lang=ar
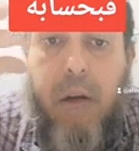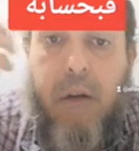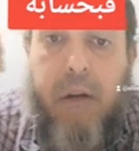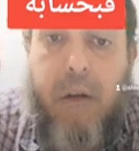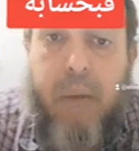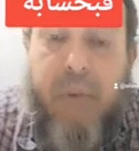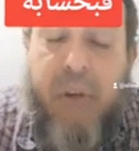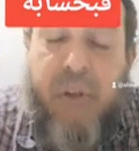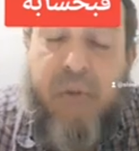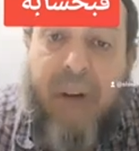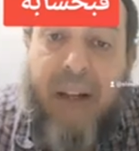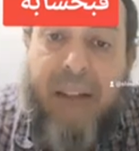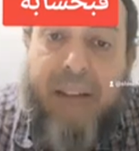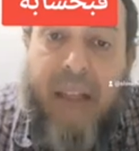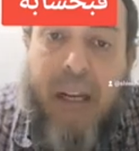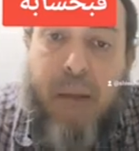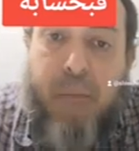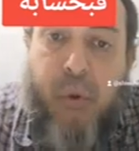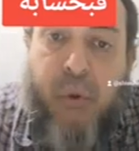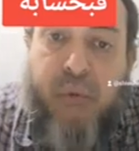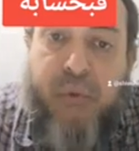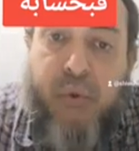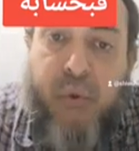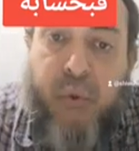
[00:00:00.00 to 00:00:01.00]
ربنا سبحانه
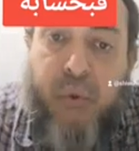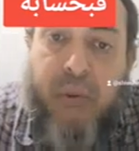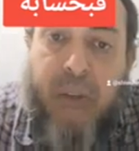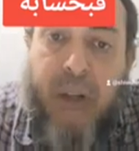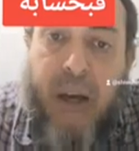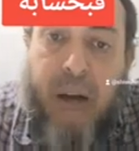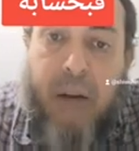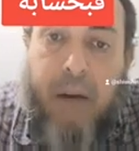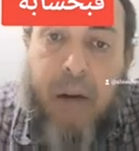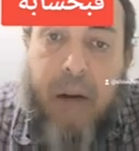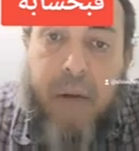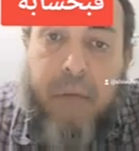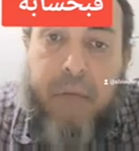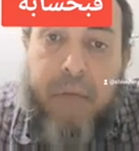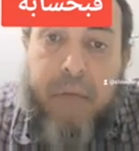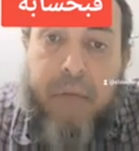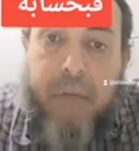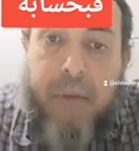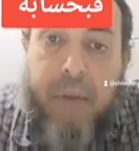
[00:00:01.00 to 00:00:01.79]
وتعالى بيقول في سورة الأعراف